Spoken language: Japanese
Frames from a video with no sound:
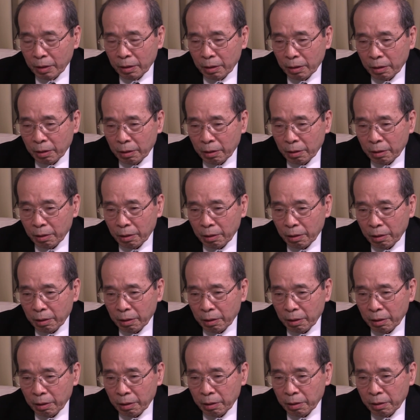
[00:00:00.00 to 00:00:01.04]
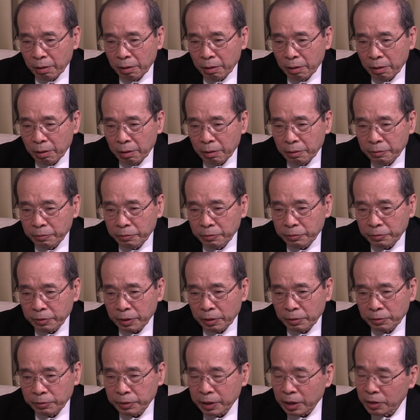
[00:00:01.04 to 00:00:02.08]
えー、
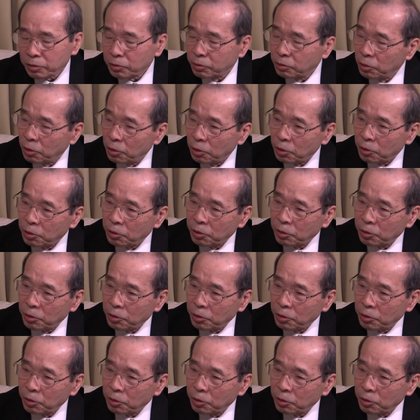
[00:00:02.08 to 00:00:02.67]
2つの